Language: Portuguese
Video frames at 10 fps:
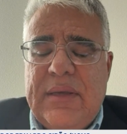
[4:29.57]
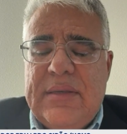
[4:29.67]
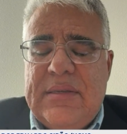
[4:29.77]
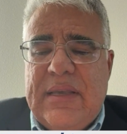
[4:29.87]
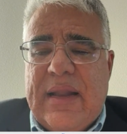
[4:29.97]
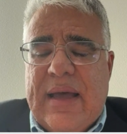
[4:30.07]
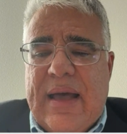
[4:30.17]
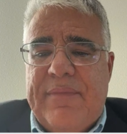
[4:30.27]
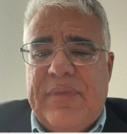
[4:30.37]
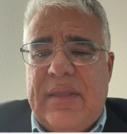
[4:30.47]

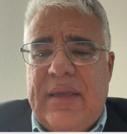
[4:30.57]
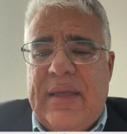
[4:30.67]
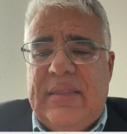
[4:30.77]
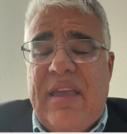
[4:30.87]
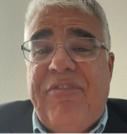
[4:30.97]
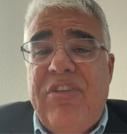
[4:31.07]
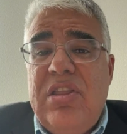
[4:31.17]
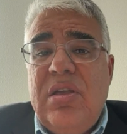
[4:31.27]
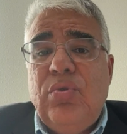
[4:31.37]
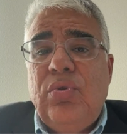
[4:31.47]
será é,
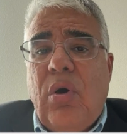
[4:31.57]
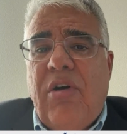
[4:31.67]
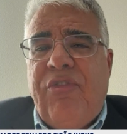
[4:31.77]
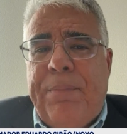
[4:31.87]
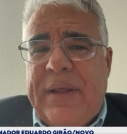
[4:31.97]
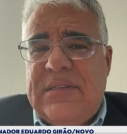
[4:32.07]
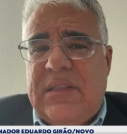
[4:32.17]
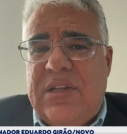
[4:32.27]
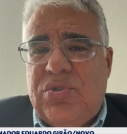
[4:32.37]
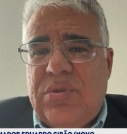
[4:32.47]
definido o novo
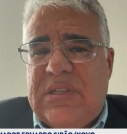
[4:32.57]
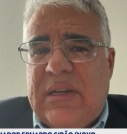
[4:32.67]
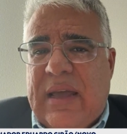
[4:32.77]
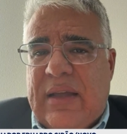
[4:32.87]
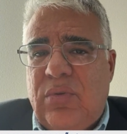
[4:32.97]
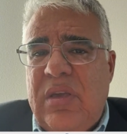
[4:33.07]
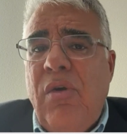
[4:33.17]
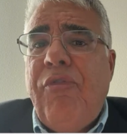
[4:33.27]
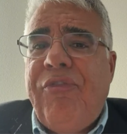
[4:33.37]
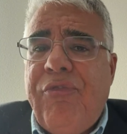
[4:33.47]
presidente do Senado. E
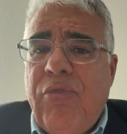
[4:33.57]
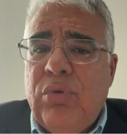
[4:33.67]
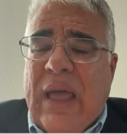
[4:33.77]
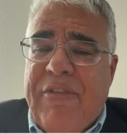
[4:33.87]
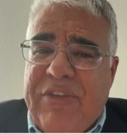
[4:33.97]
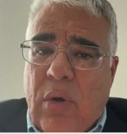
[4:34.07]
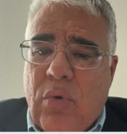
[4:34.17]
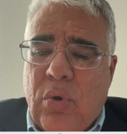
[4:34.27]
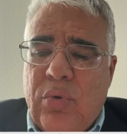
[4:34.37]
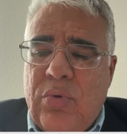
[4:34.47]
o, o Davi
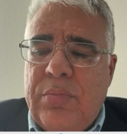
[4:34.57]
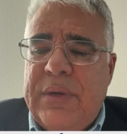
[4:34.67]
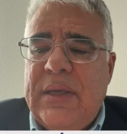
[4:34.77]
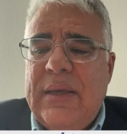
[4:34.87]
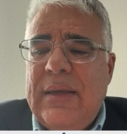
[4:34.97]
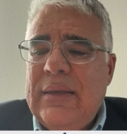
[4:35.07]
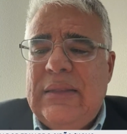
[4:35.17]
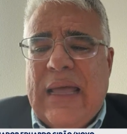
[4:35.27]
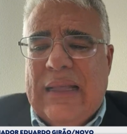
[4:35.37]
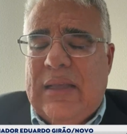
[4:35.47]
Alcolumbre,
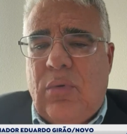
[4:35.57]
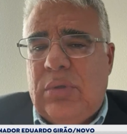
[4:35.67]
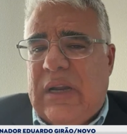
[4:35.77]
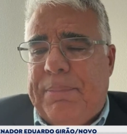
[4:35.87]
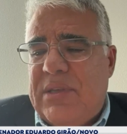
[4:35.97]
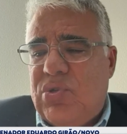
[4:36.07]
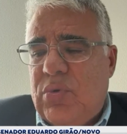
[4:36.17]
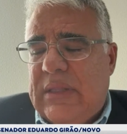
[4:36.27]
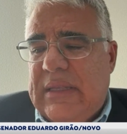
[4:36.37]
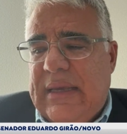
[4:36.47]
nada contra a
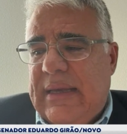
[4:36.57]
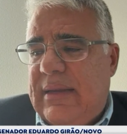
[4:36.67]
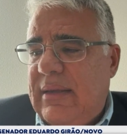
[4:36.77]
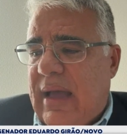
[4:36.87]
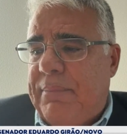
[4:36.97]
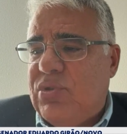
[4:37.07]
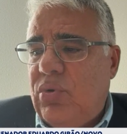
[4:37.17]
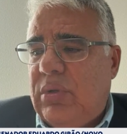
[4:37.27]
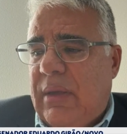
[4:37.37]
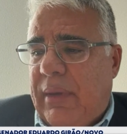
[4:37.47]
pessoa dele,
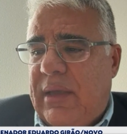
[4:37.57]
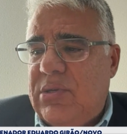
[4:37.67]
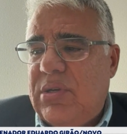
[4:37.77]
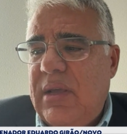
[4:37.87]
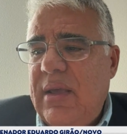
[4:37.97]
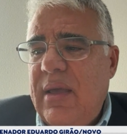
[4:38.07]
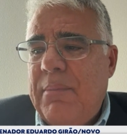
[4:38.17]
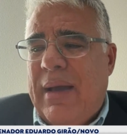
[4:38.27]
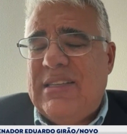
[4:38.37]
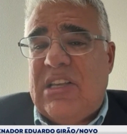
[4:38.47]
absolutamente,
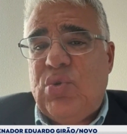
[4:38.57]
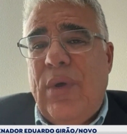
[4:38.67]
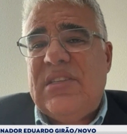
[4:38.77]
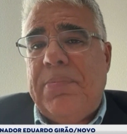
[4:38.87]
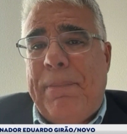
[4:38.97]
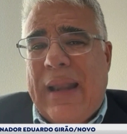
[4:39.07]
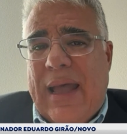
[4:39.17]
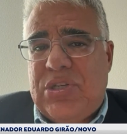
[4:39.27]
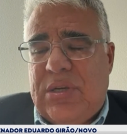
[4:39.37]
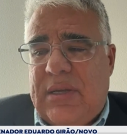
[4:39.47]
mas as suas
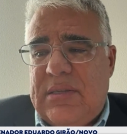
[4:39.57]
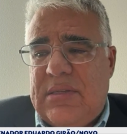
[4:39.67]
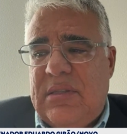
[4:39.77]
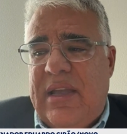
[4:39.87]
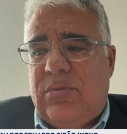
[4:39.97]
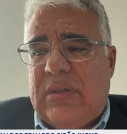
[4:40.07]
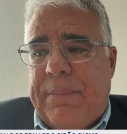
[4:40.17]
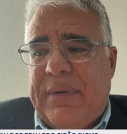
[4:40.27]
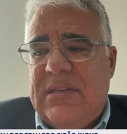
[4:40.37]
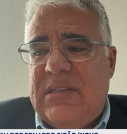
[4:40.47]
práticas dentro da
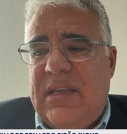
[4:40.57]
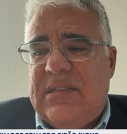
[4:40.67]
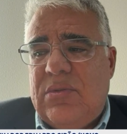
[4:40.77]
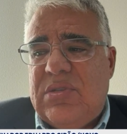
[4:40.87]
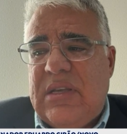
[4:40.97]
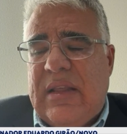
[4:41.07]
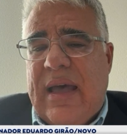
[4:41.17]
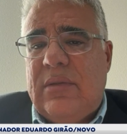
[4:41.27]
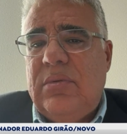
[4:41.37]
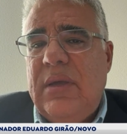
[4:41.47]
presidência do
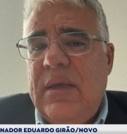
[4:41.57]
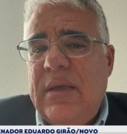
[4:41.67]
Senado